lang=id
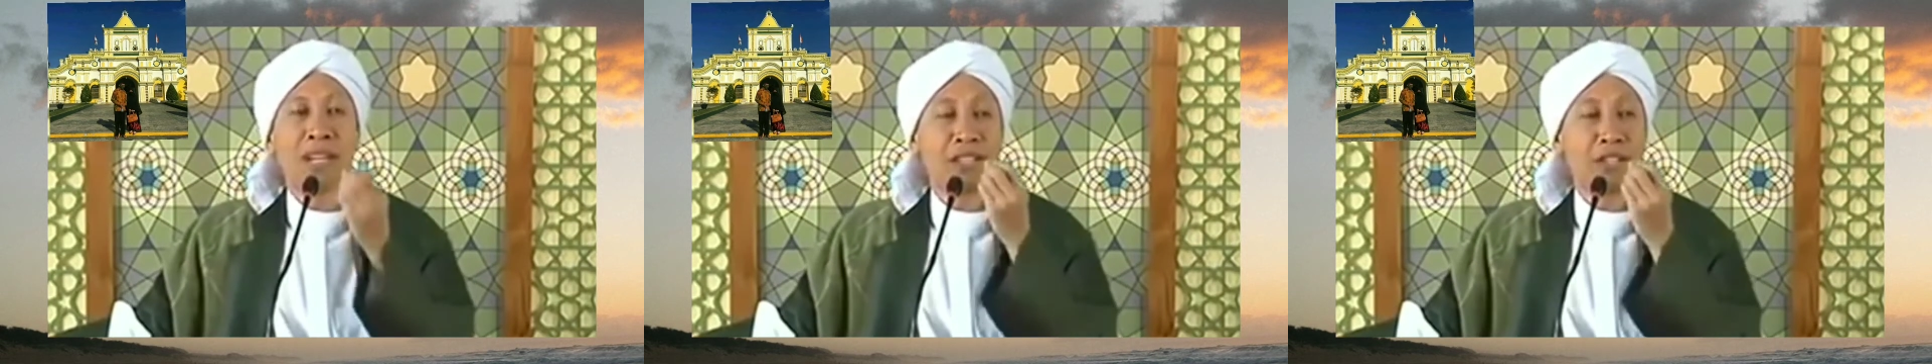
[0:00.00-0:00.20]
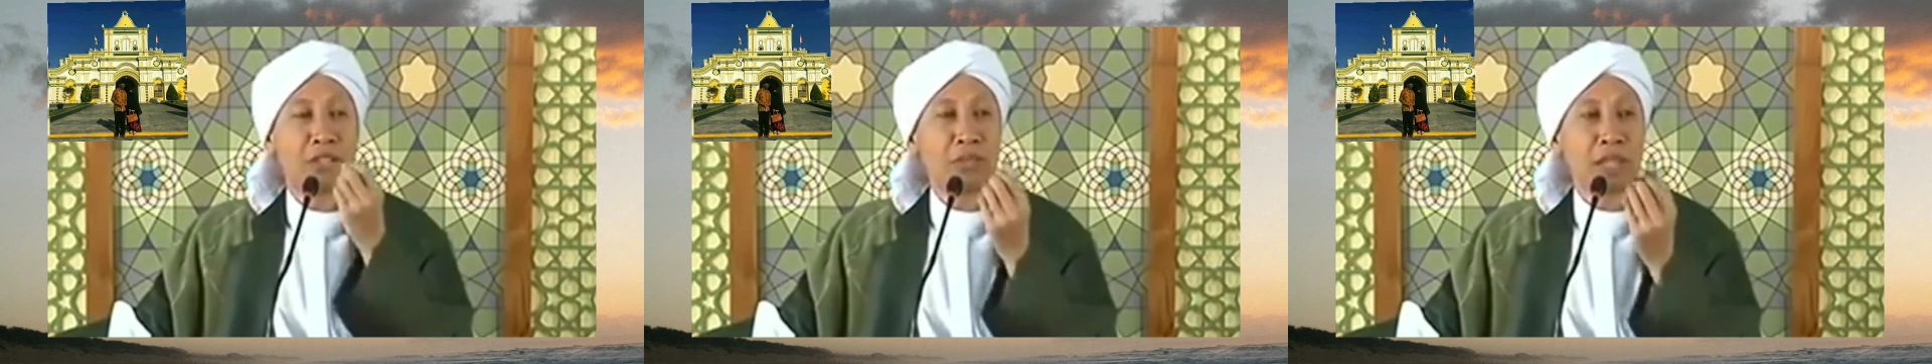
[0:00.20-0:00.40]

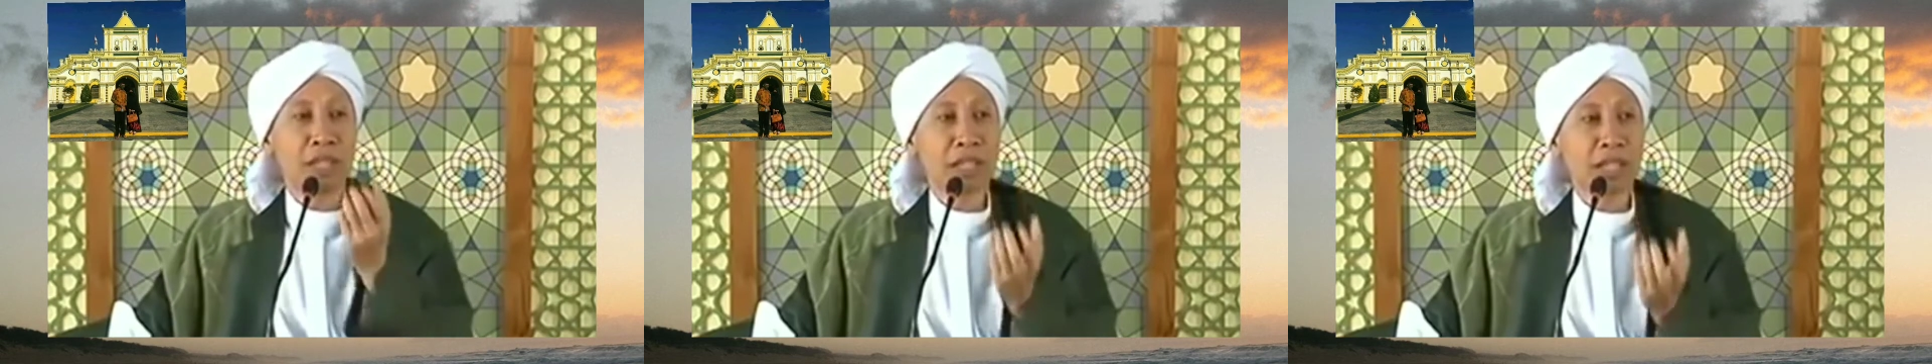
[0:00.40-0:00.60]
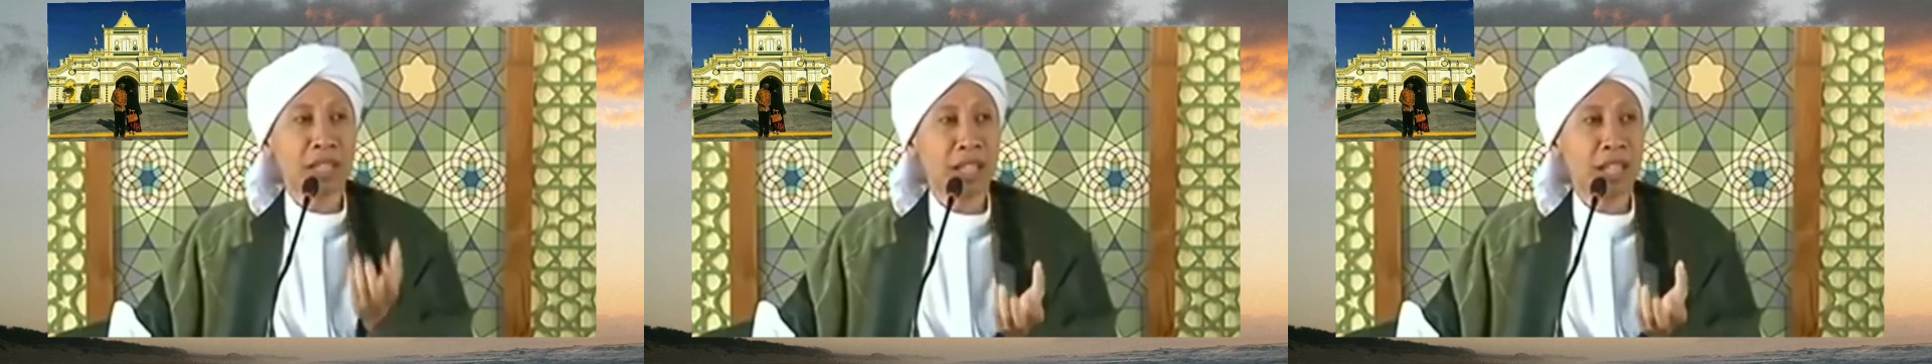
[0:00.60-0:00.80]
itu
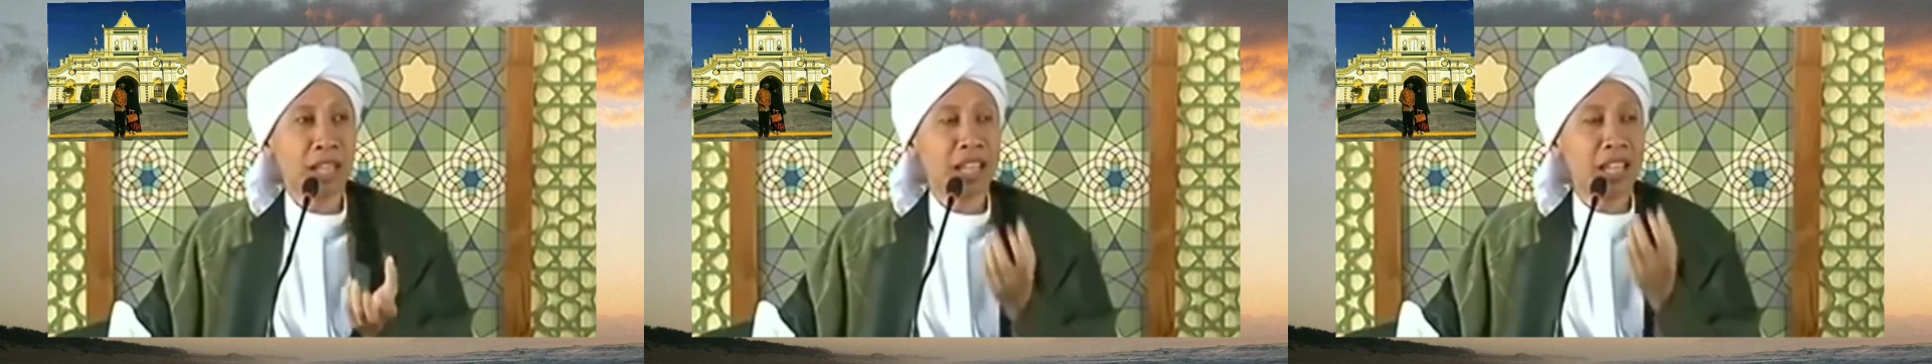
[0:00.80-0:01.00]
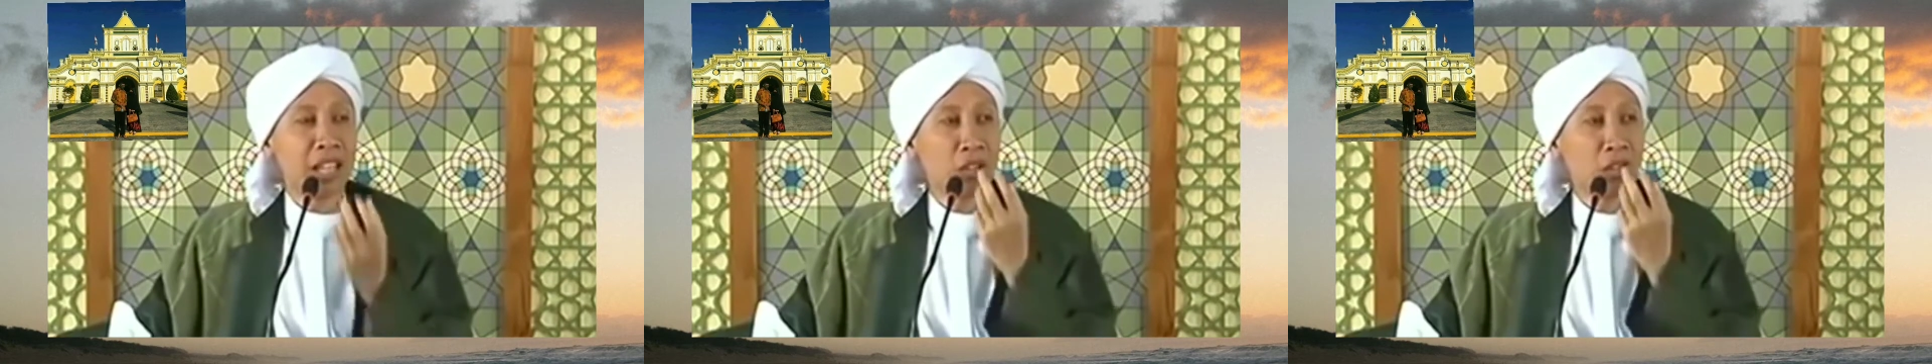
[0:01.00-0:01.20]
makanan
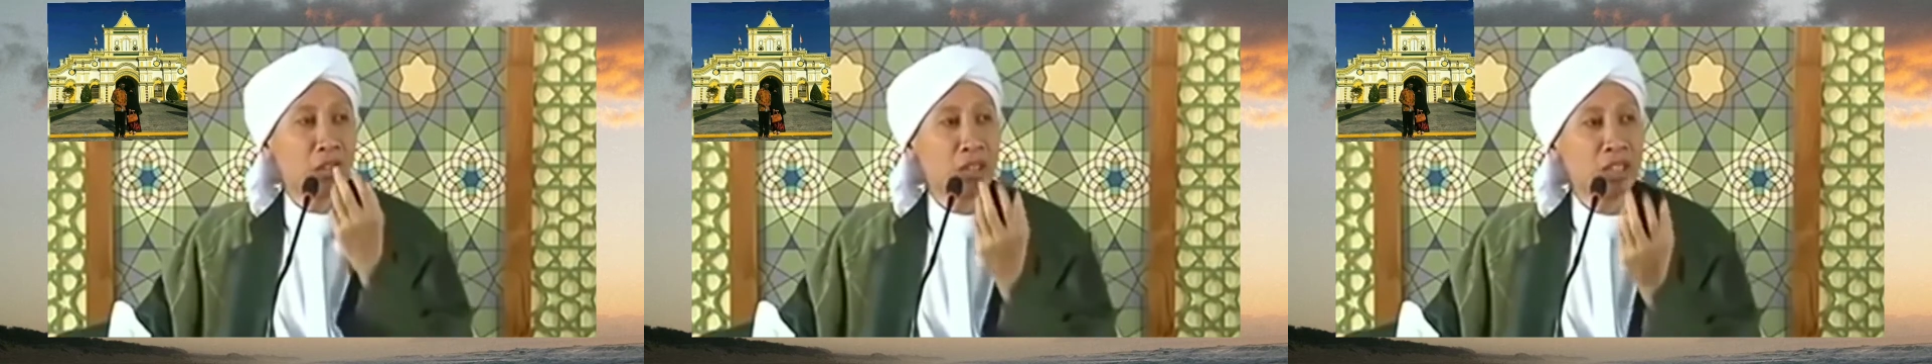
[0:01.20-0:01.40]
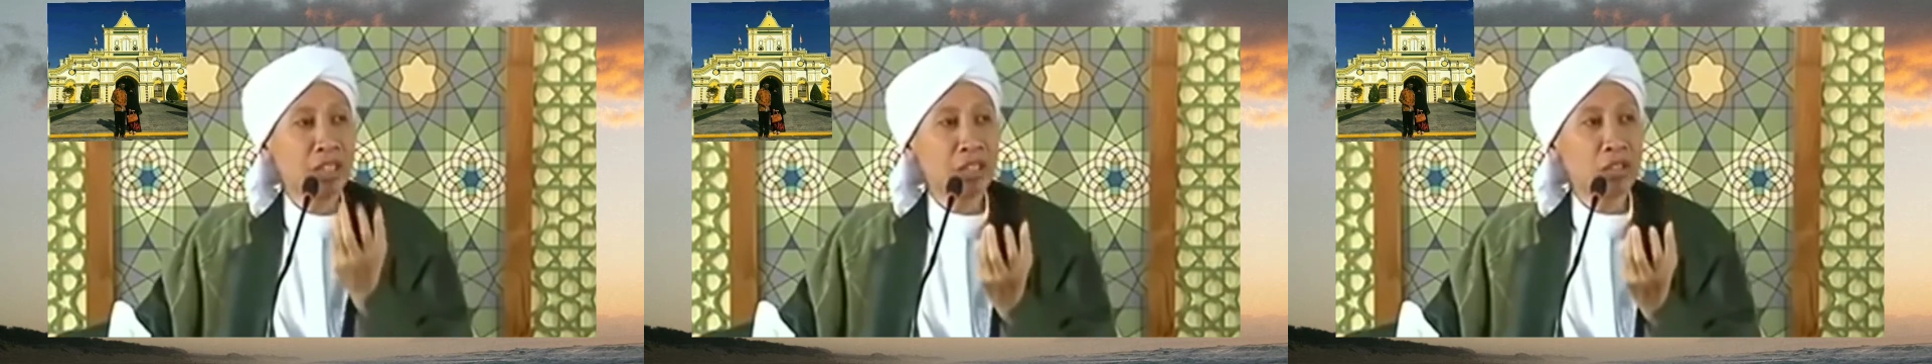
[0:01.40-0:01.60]
ada roti yang